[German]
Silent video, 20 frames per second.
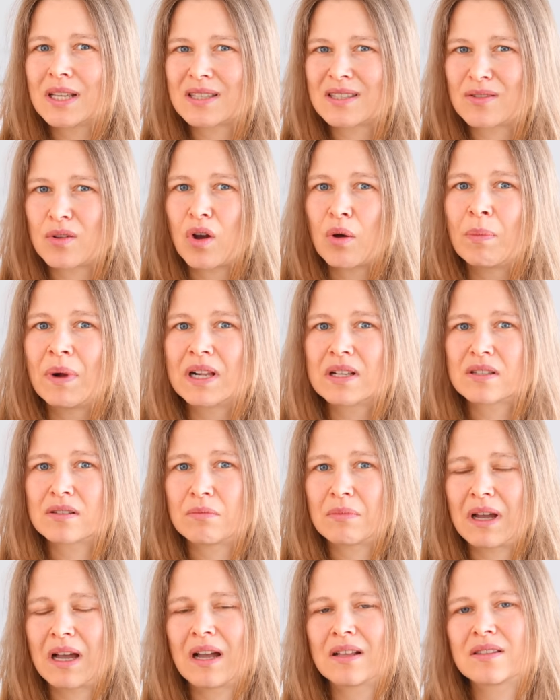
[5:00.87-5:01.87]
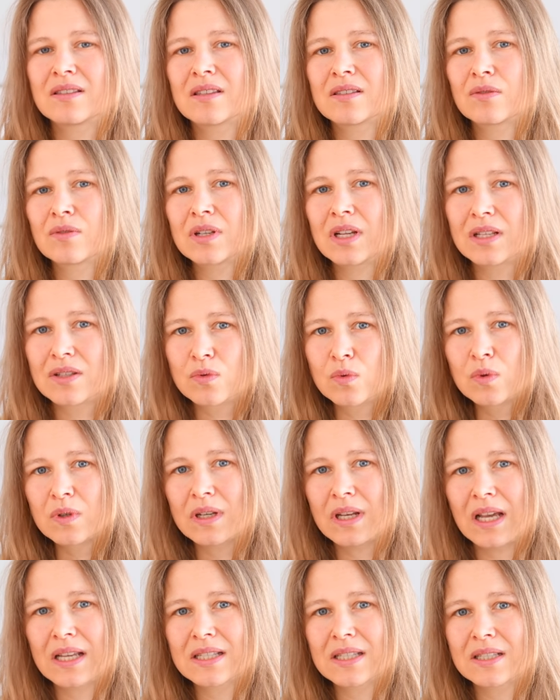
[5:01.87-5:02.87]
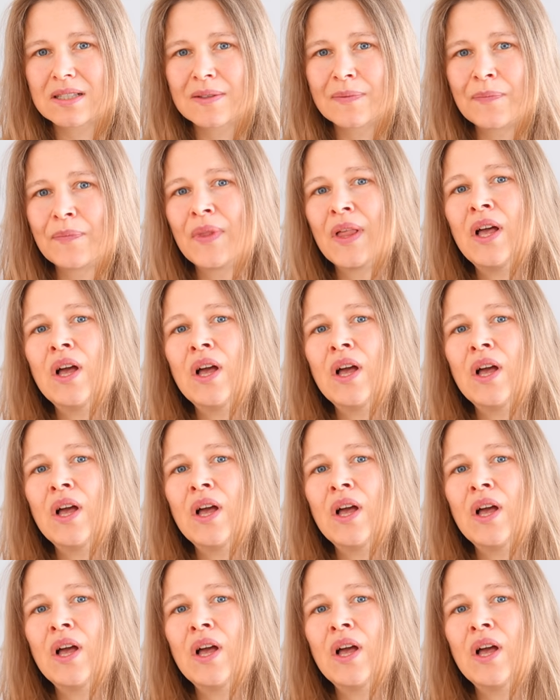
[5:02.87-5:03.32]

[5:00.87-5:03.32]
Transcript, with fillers: jetzt doch mal zum Arzt es untersuchen lassen.